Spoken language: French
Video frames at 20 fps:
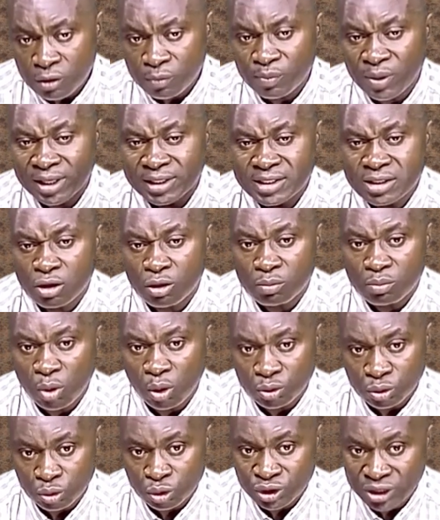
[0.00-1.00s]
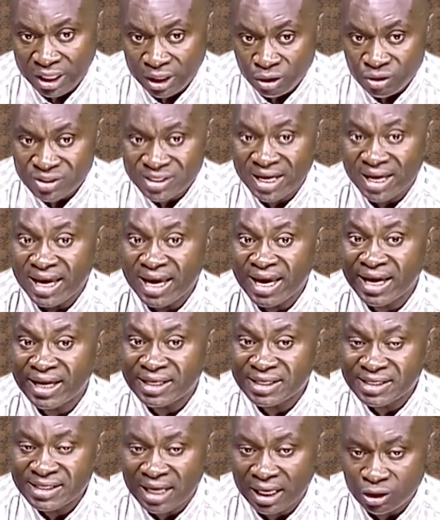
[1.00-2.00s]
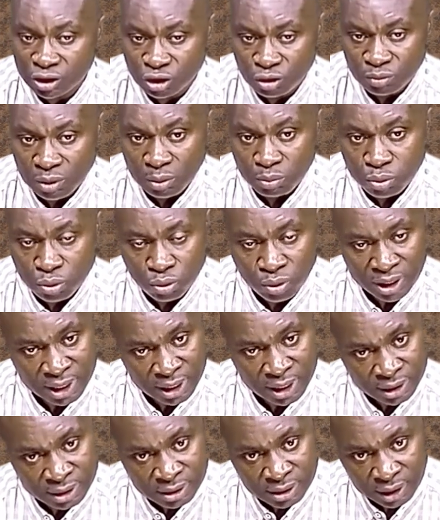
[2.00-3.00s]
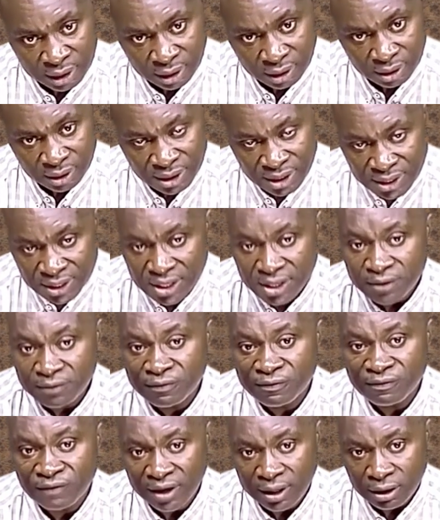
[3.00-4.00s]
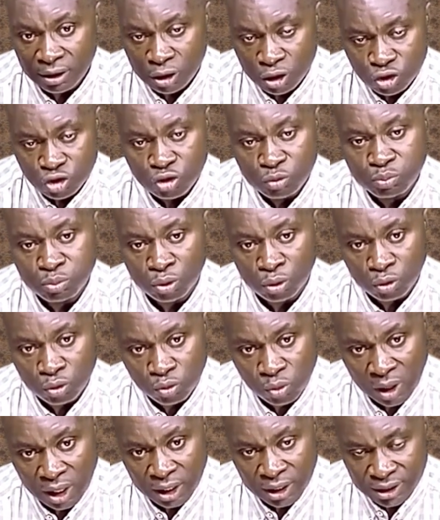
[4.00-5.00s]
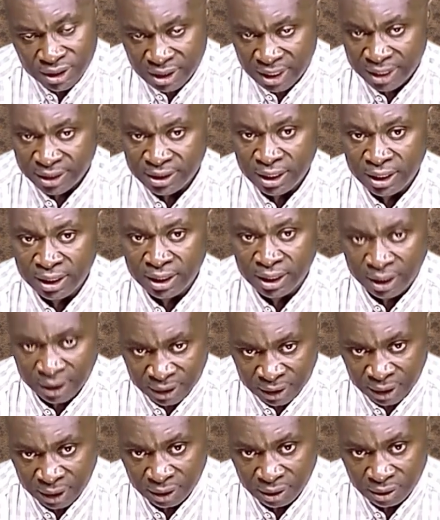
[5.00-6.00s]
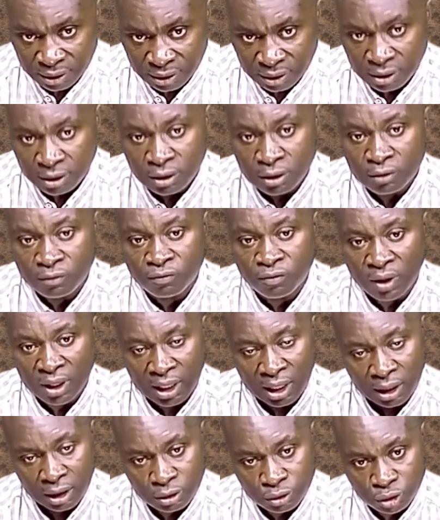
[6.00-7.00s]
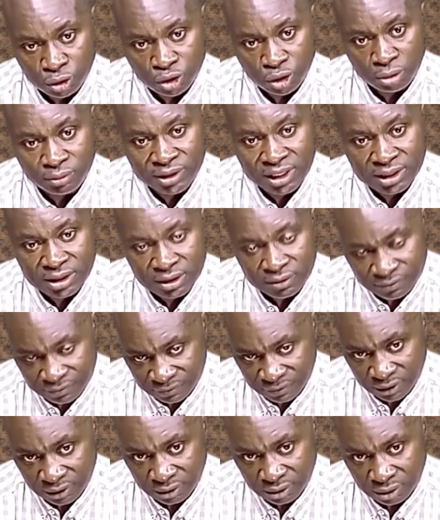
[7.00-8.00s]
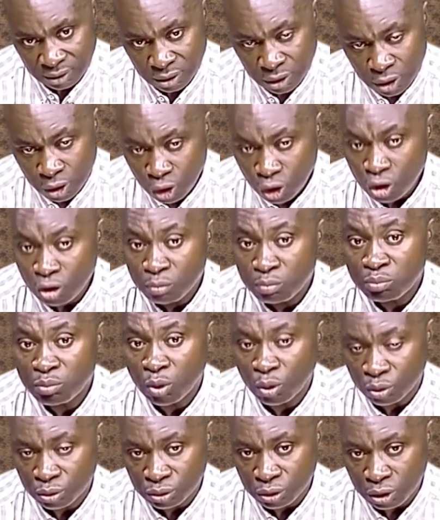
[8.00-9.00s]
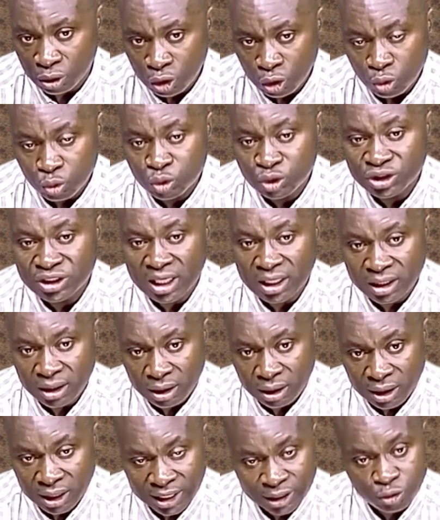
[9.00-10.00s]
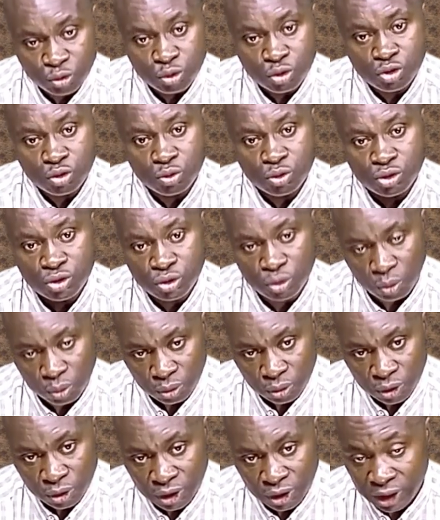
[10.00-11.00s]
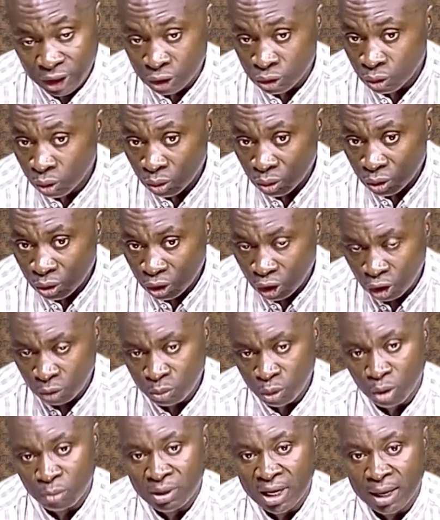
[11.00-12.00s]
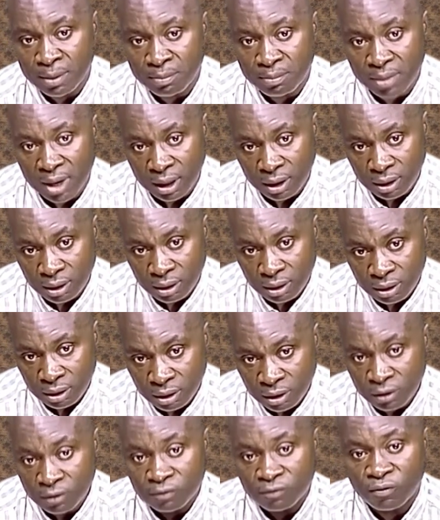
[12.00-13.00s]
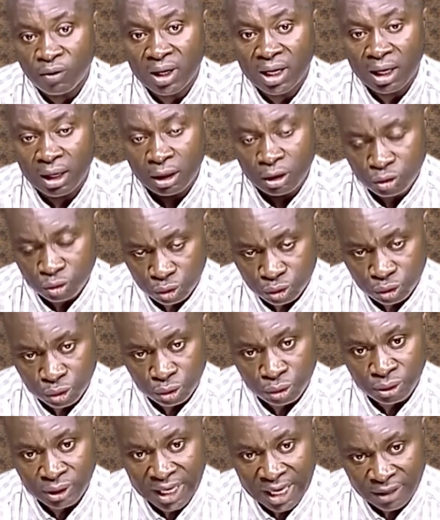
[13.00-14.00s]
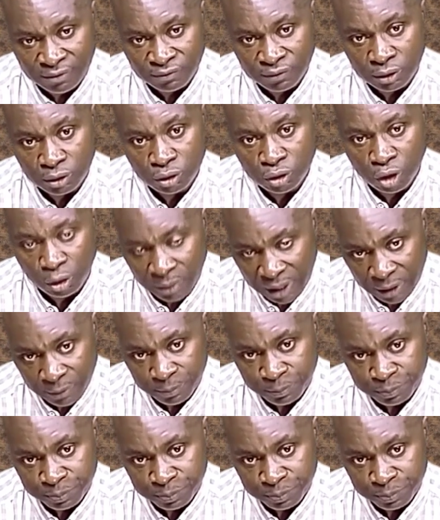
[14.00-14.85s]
Bâtit un monde où chacun sait exactement pourquoi il est né et fait ce pourquoi il a été créé. Voilà notre objectif. Un monde où chacun est une solution et non un problème. Voilà notre rêve commun.